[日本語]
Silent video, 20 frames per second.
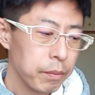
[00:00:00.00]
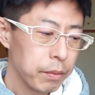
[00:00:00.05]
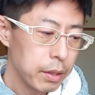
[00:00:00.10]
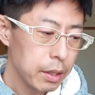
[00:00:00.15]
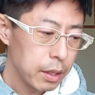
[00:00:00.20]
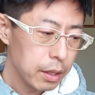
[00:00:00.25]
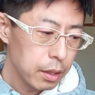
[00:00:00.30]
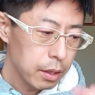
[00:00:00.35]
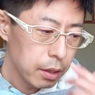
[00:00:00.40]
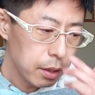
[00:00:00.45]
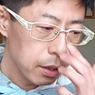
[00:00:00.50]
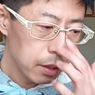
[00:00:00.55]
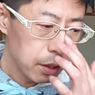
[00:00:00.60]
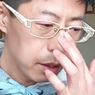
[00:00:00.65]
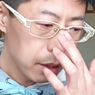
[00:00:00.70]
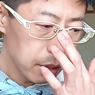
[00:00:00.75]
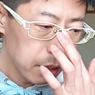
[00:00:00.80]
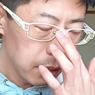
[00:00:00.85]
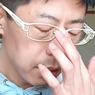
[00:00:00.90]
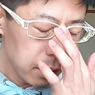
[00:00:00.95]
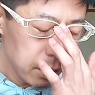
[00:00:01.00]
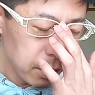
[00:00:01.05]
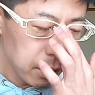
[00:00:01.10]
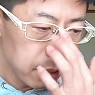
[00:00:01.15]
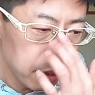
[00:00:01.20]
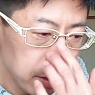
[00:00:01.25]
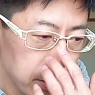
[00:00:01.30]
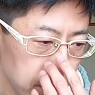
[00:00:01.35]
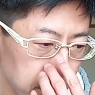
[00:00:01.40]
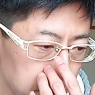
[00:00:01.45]

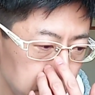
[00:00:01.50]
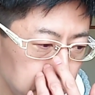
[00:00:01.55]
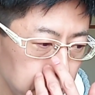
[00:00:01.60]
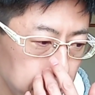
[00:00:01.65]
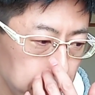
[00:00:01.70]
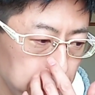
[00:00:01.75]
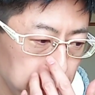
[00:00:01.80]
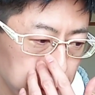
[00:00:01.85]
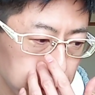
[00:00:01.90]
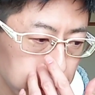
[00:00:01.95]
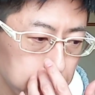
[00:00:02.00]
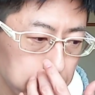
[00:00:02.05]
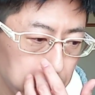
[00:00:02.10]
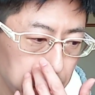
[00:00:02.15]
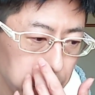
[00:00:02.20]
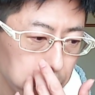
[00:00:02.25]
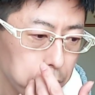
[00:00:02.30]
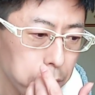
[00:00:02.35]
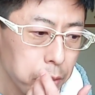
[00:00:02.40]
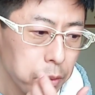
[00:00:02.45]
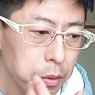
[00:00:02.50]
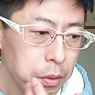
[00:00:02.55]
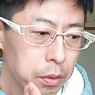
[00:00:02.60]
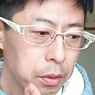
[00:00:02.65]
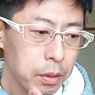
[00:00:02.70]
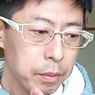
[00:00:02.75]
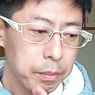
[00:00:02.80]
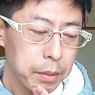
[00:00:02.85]
で、まあ、その辺のところ、